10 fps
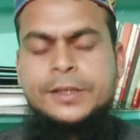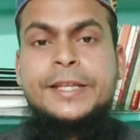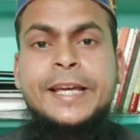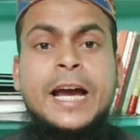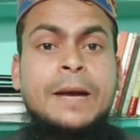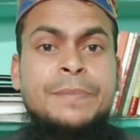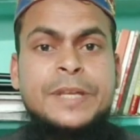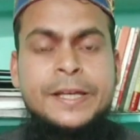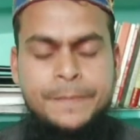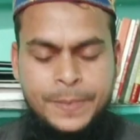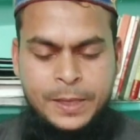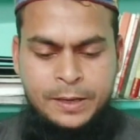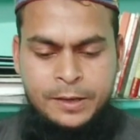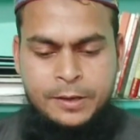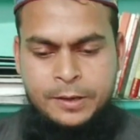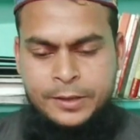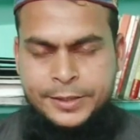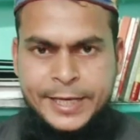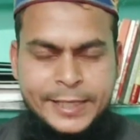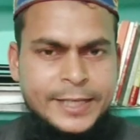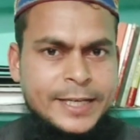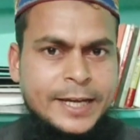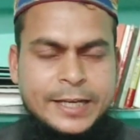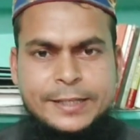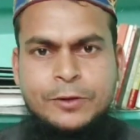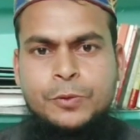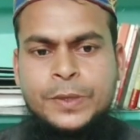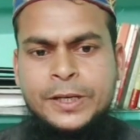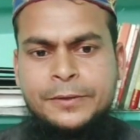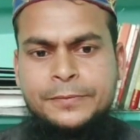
দিয়ে আপনি শেষে যে কাজটি করবেন